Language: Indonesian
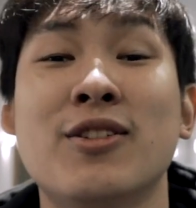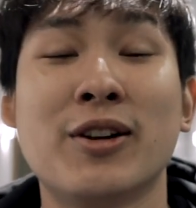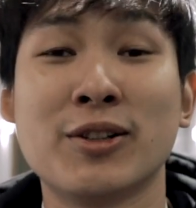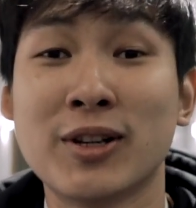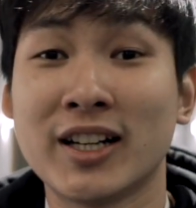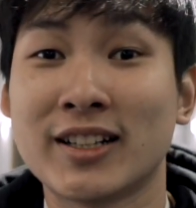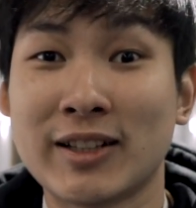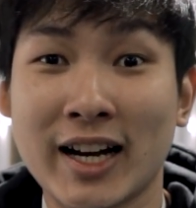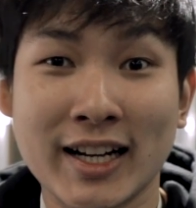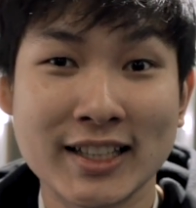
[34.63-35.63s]
Doain gue ya,
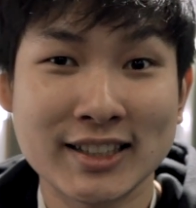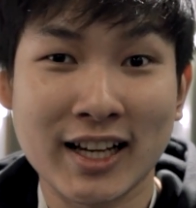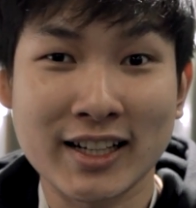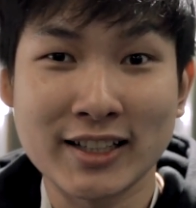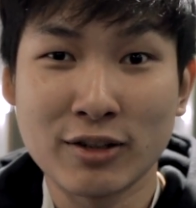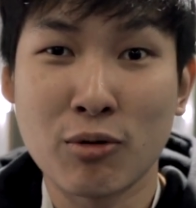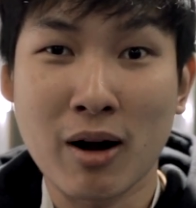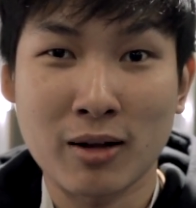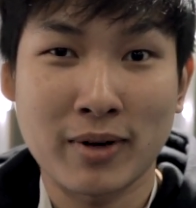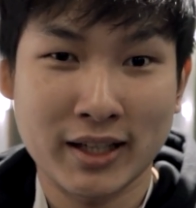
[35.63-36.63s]
guys, hari ini gue
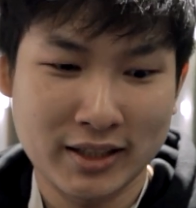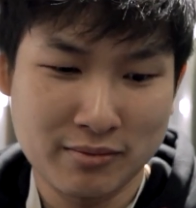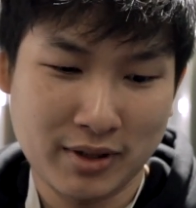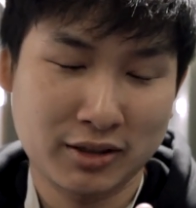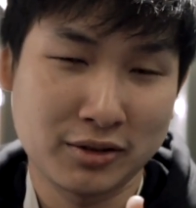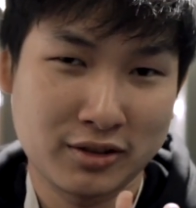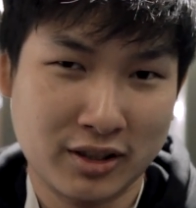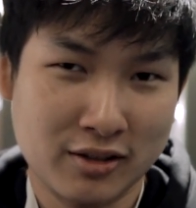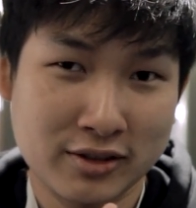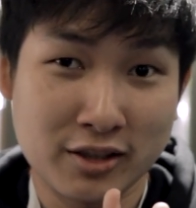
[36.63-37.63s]
bakal main lima Swiss
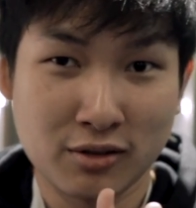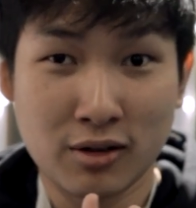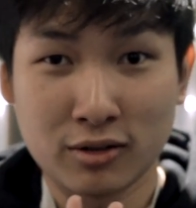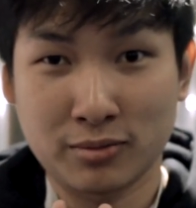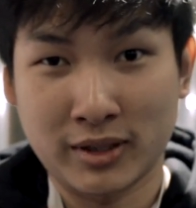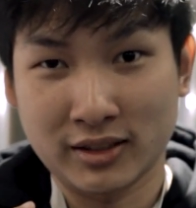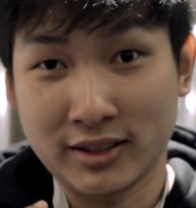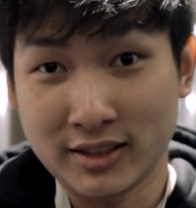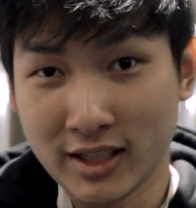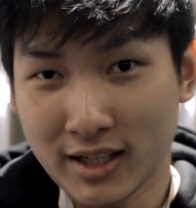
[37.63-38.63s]
round dan gue harus menang
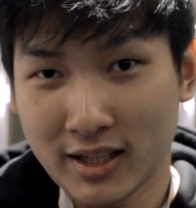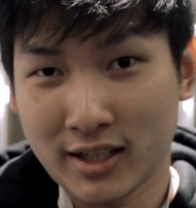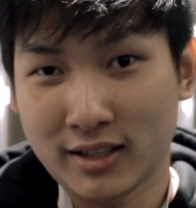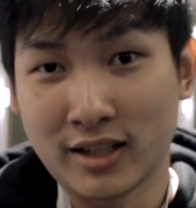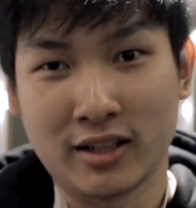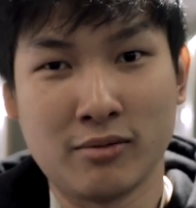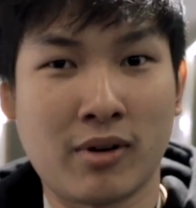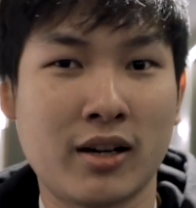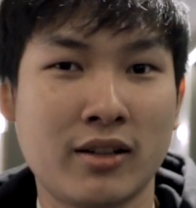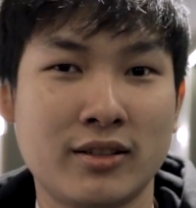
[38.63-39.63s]
3 dari
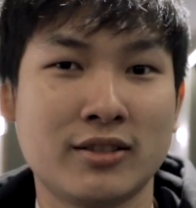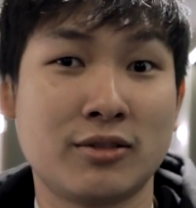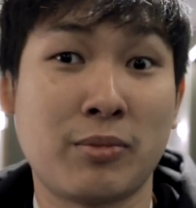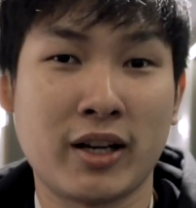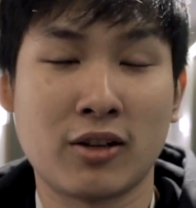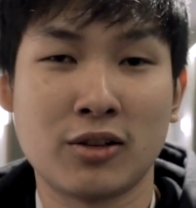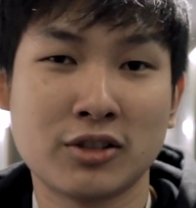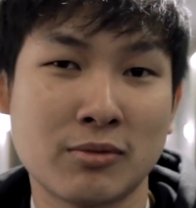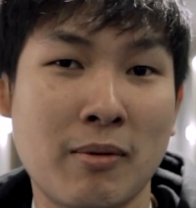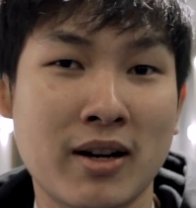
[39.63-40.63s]
5 supaya
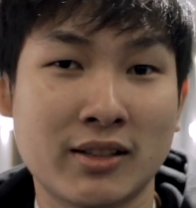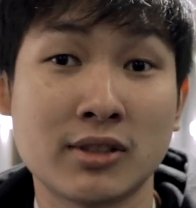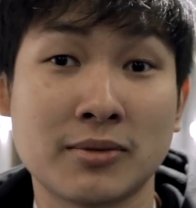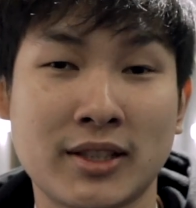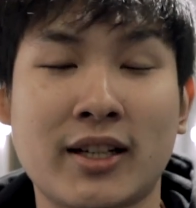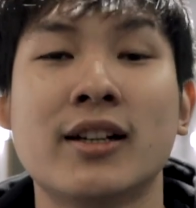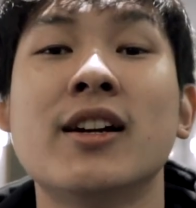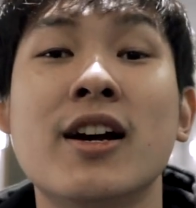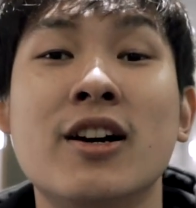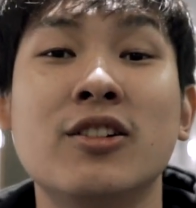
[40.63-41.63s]
lolos ke babak 16 besar.
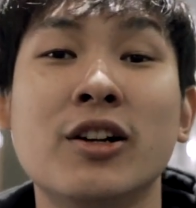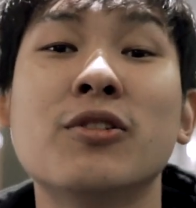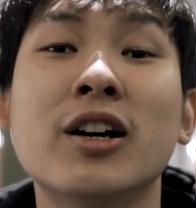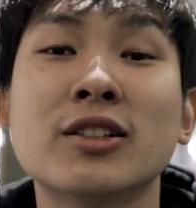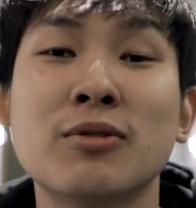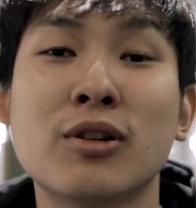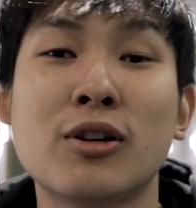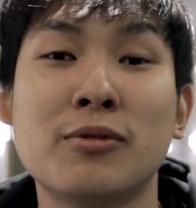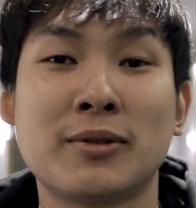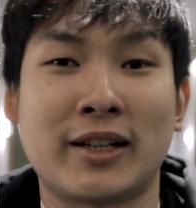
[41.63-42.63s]
Doain gue, semoga
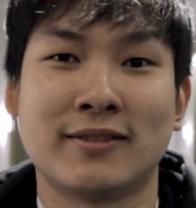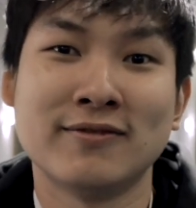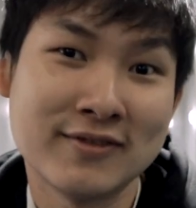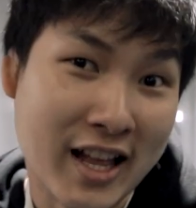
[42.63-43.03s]
gue bisa menang.